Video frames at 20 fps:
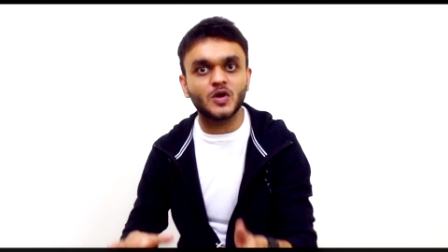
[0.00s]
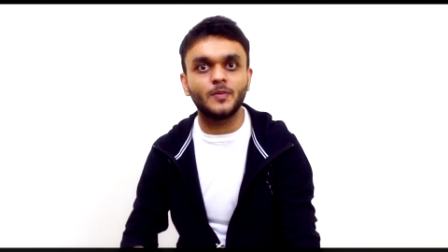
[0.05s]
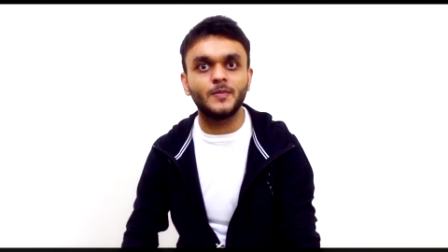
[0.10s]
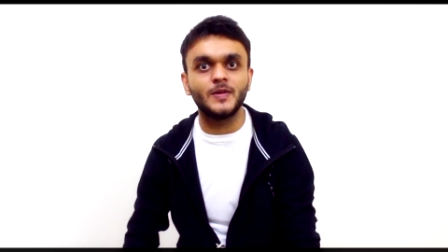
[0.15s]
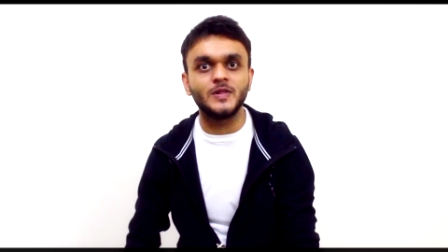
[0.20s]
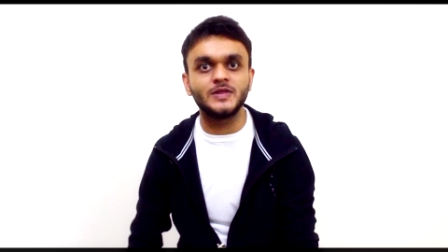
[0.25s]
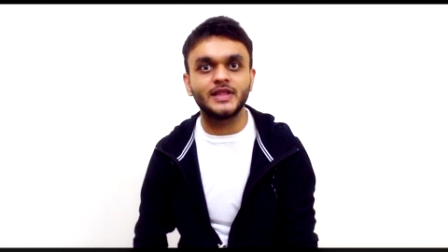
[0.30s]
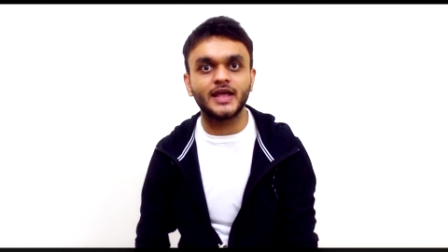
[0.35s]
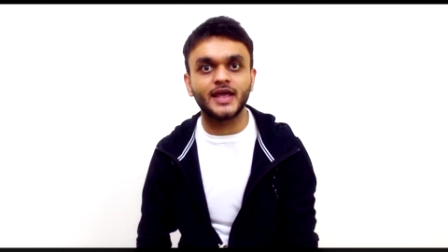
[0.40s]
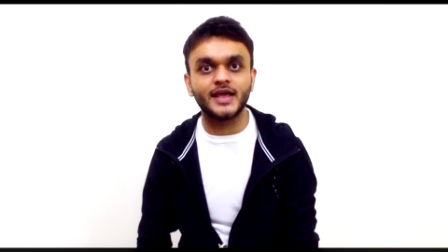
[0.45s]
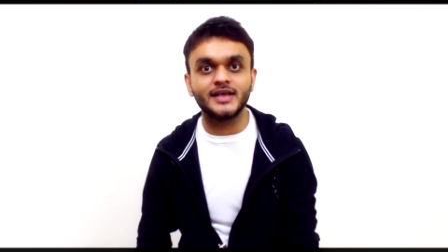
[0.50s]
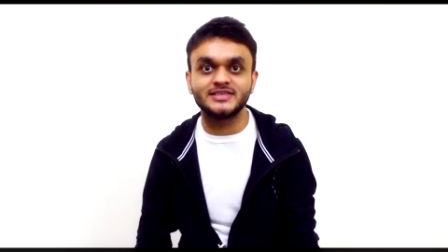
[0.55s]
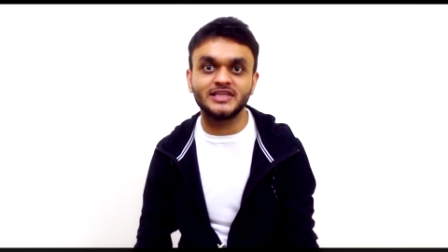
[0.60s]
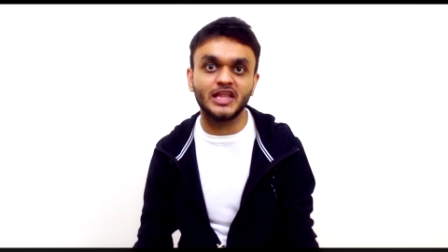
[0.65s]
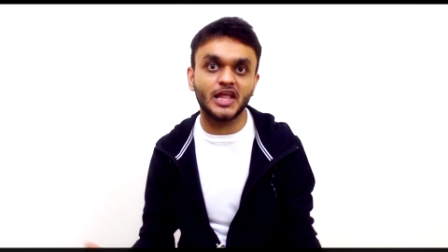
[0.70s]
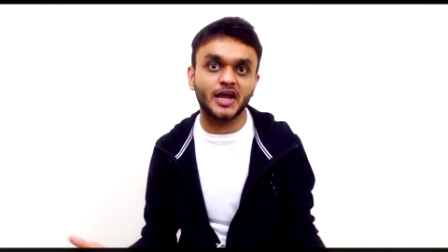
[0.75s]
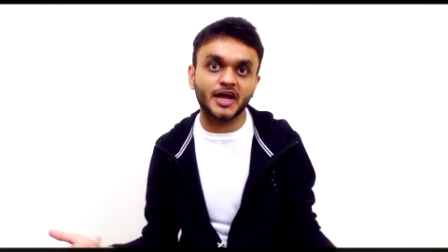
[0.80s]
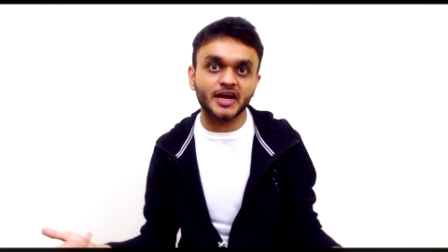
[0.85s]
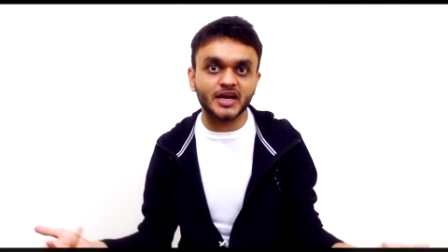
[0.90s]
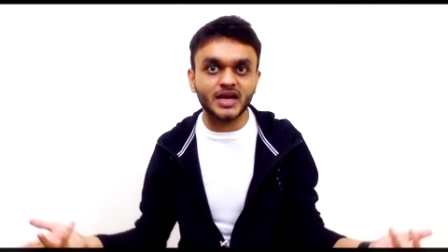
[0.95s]
को बोलते हैं
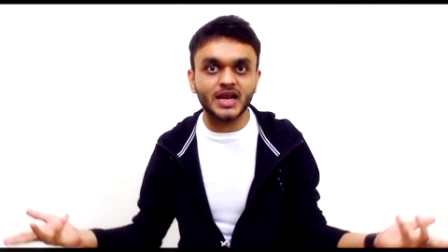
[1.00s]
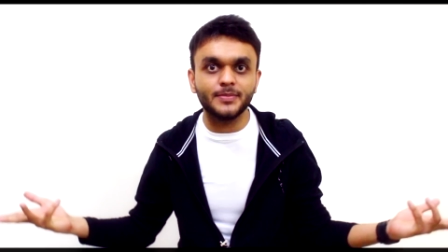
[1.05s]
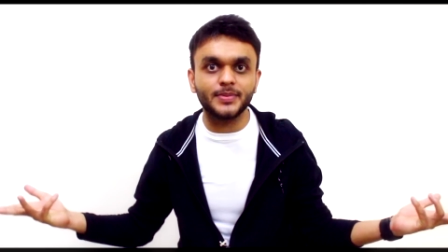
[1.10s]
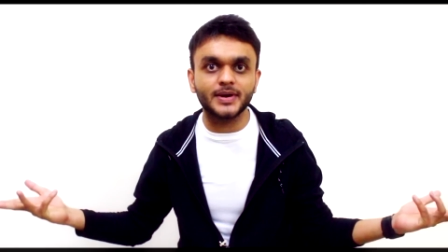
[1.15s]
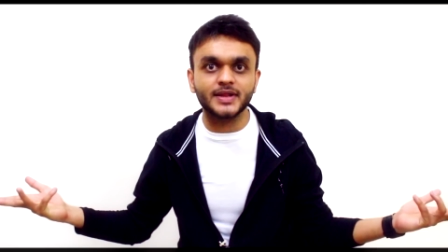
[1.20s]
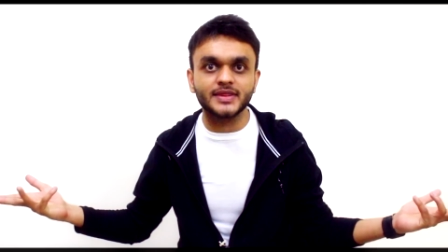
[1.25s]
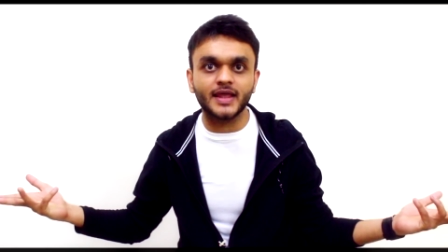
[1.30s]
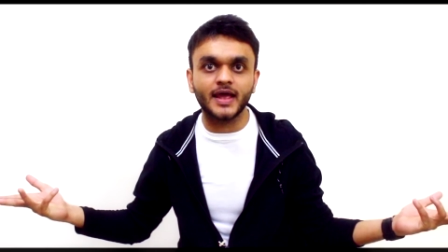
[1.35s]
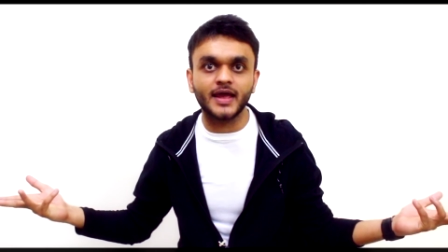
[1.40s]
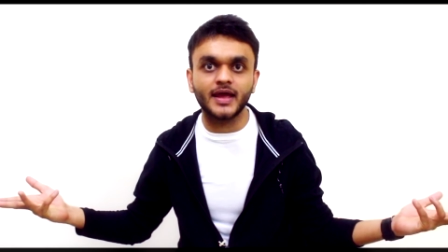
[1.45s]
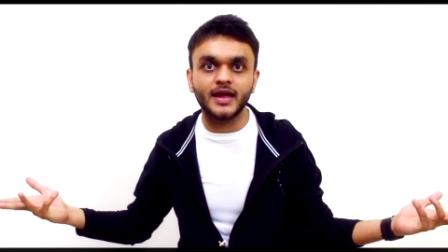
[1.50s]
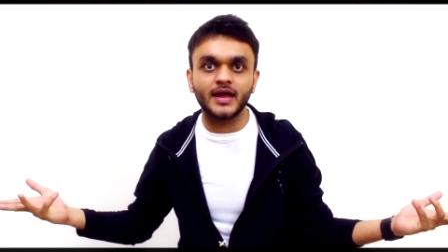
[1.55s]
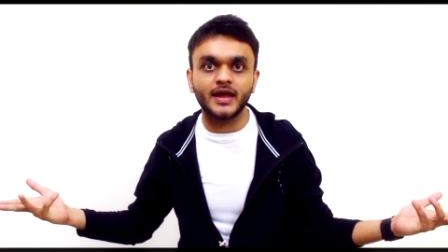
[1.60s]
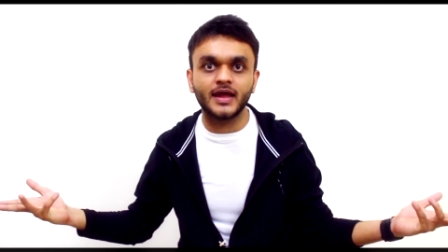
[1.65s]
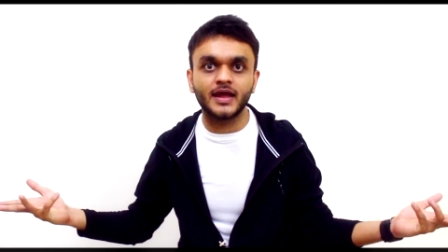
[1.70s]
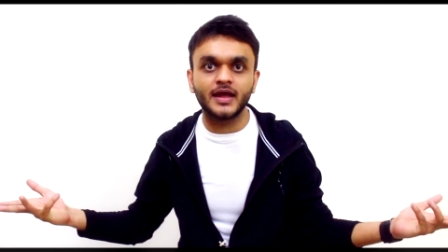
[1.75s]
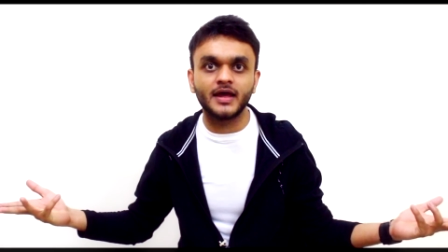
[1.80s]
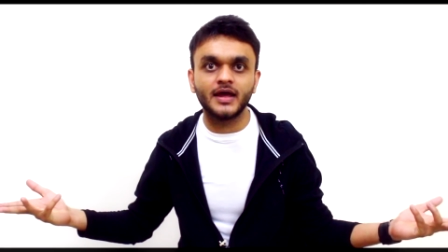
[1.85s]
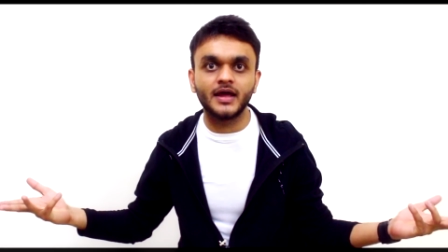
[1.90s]
इसलिए करना ही पड़ता है